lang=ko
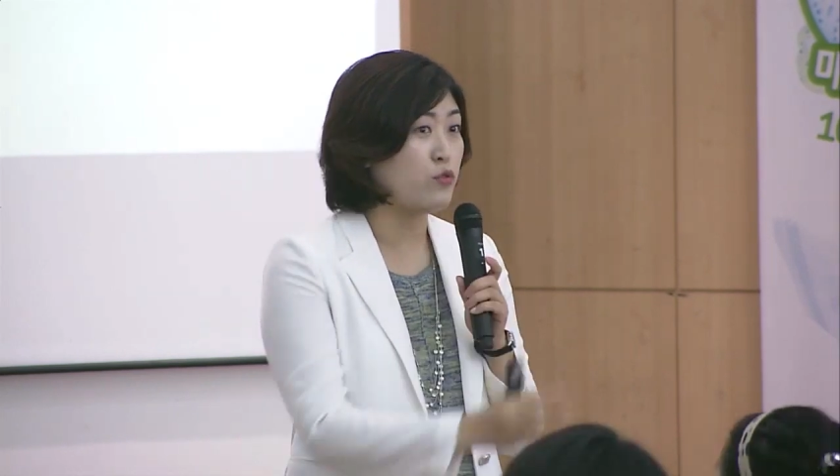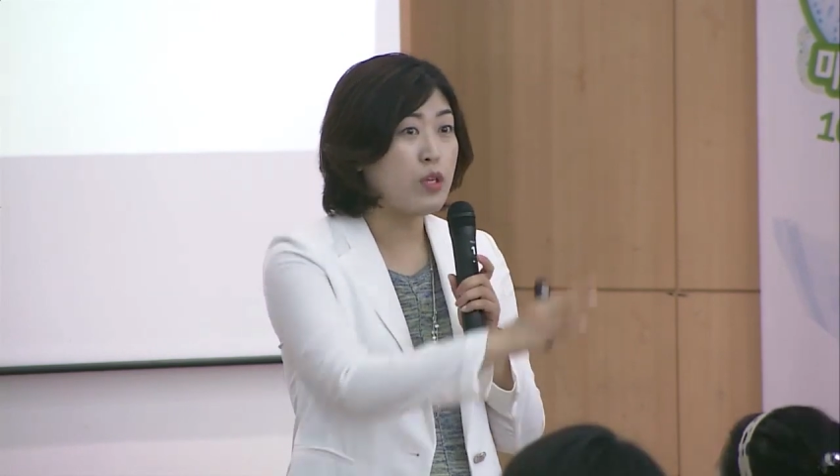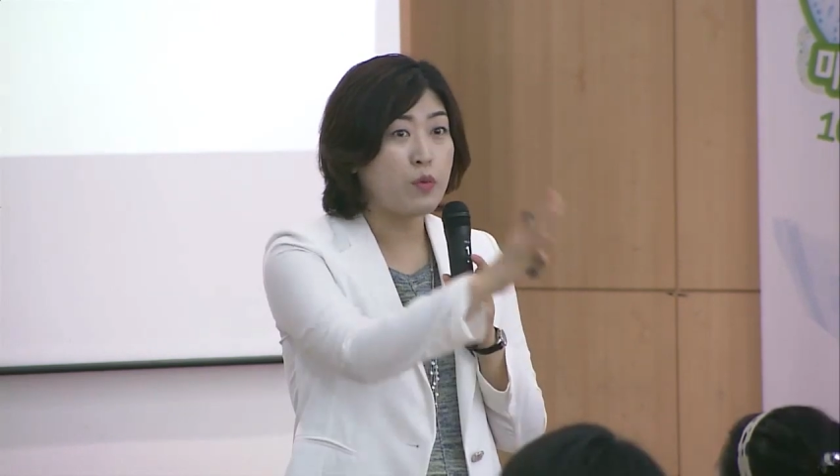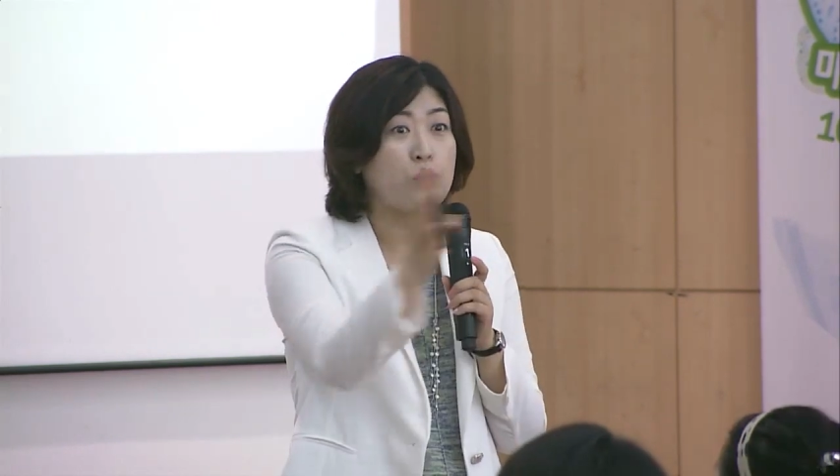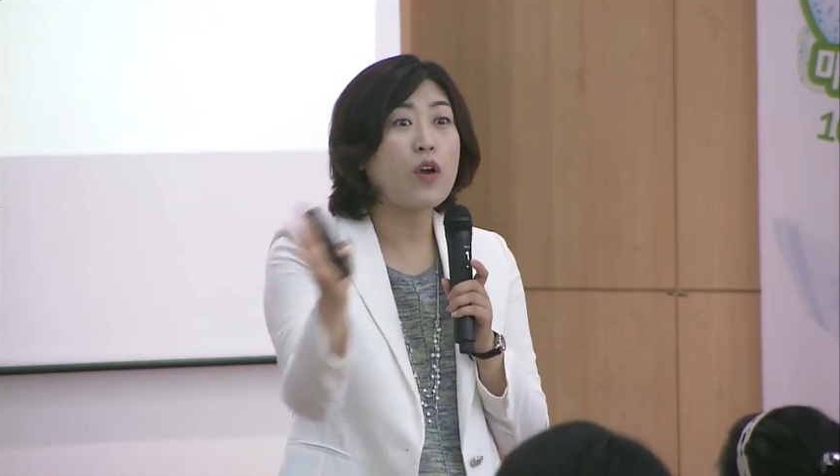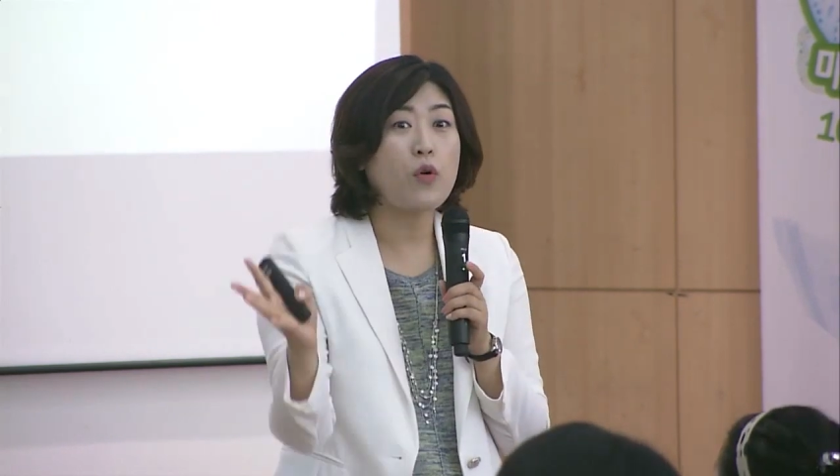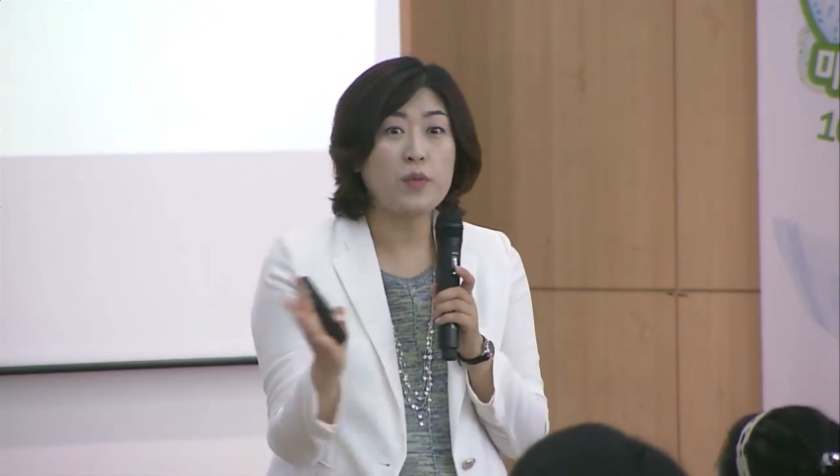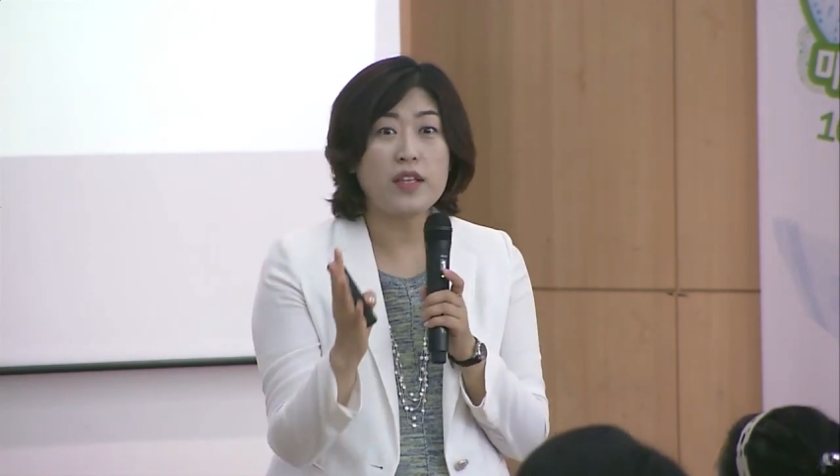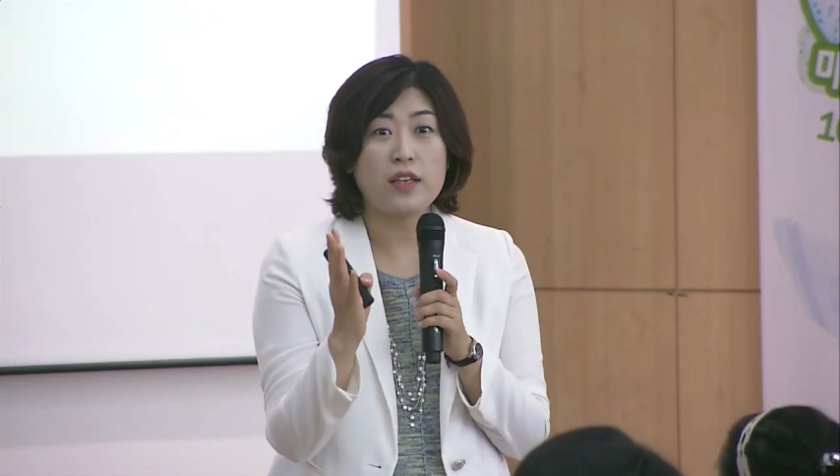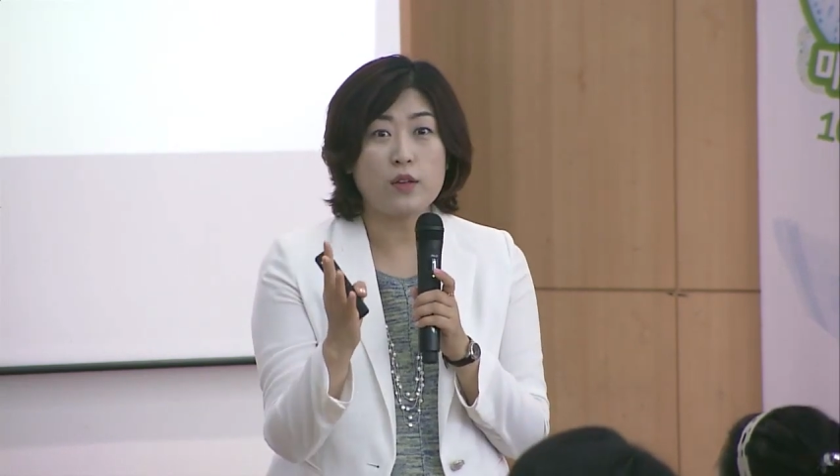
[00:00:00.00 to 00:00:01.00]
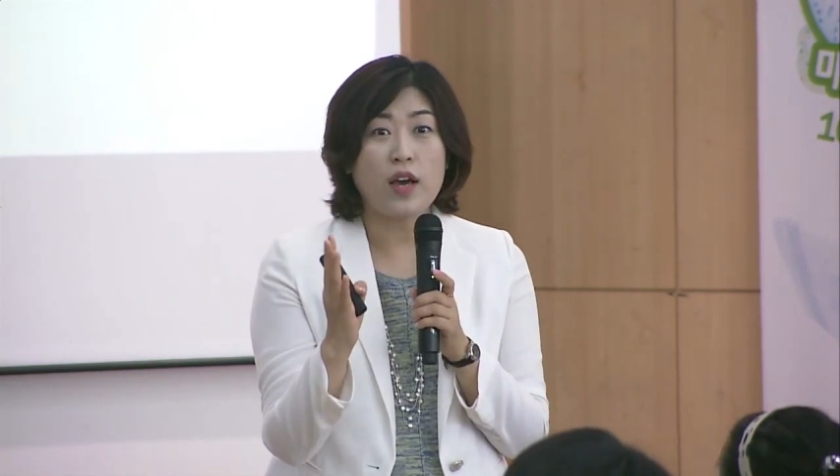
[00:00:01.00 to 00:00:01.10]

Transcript: 우리 모두의 고민이기도